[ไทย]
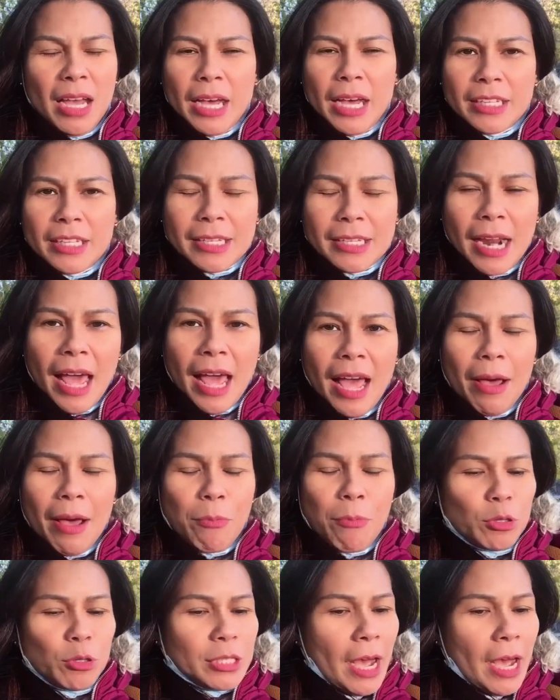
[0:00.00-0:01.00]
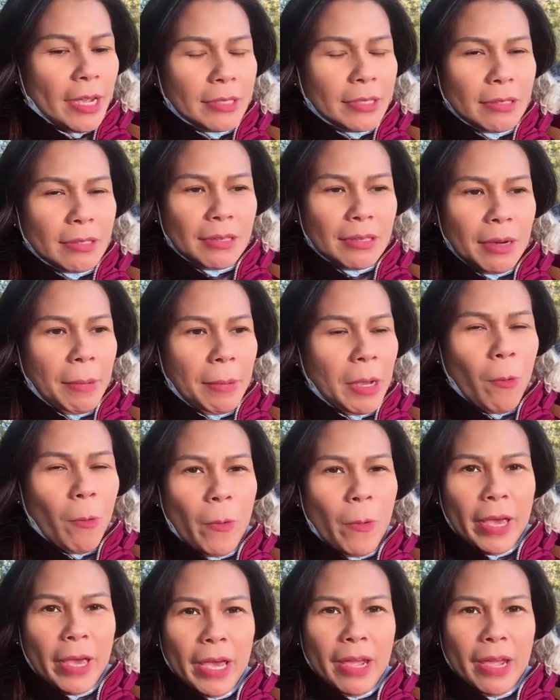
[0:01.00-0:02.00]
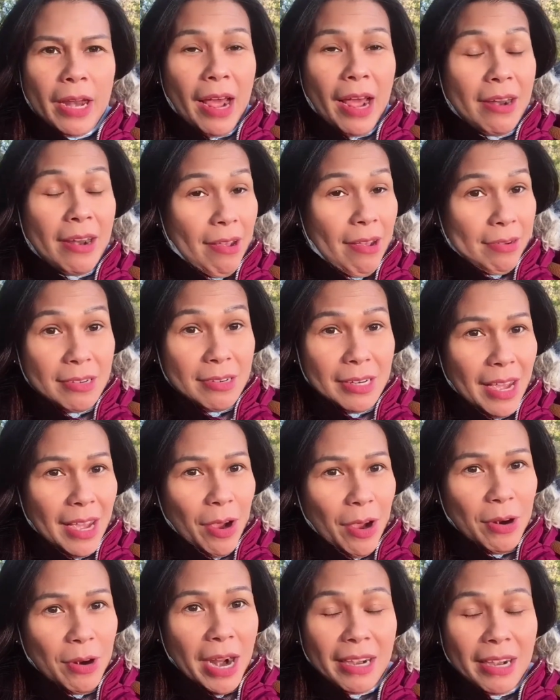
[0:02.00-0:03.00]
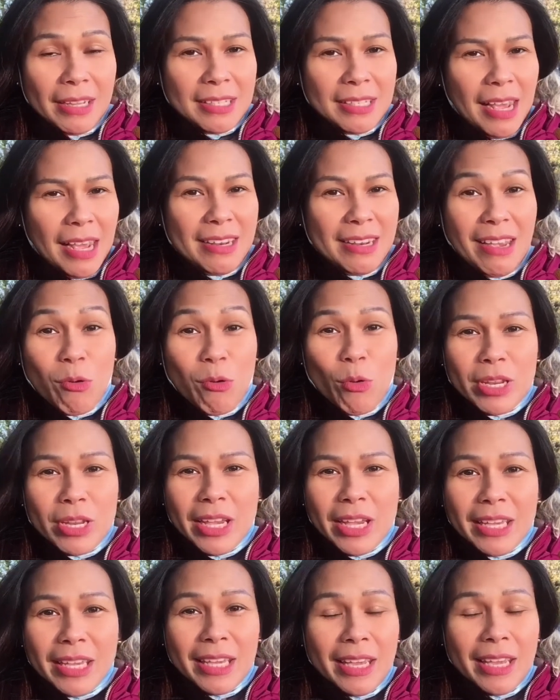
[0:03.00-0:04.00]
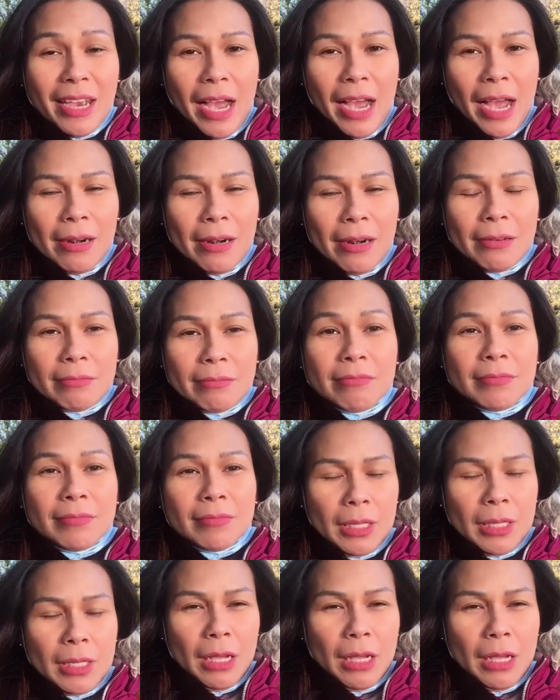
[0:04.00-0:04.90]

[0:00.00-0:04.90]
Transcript: อันเจล่าผู้ชายเธอไม่โอเคนะเนี่ยคืนนี้เขานัดกับฉันอย่างงู้นอย่างนี้อย่างนั้น อืม